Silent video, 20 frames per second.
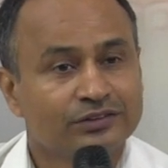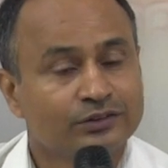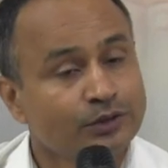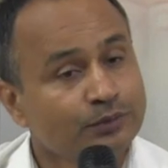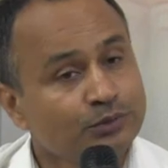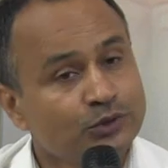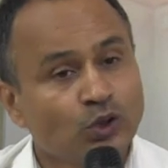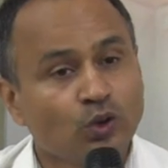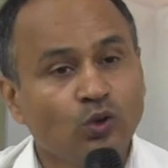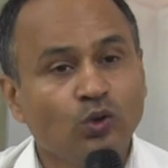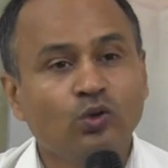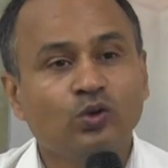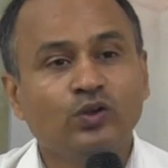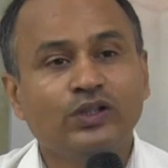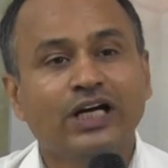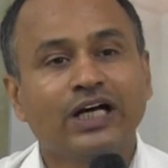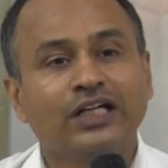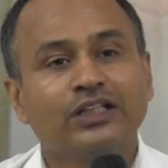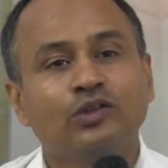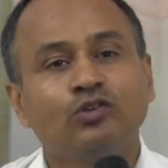जब शुरू
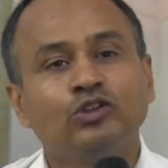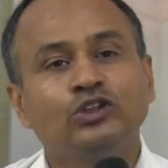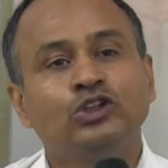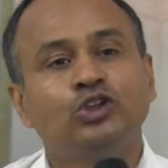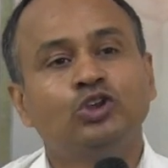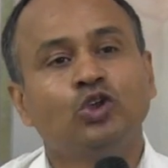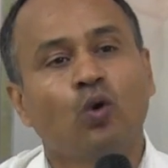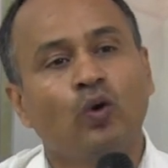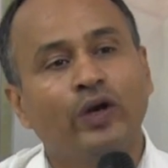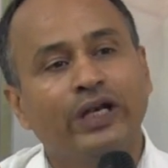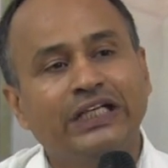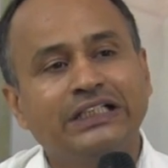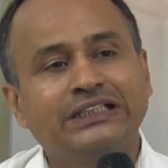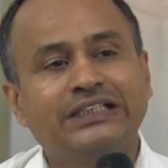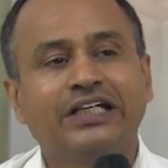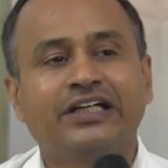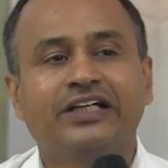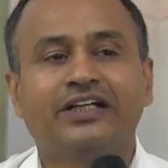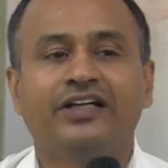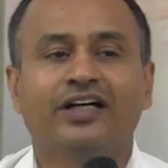किया तो वो चोरी
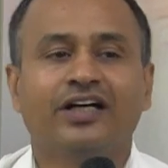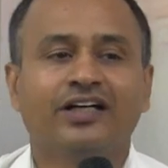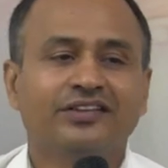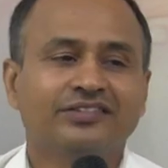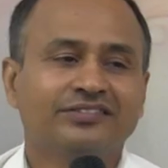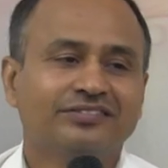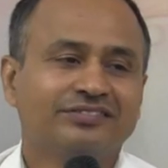से किया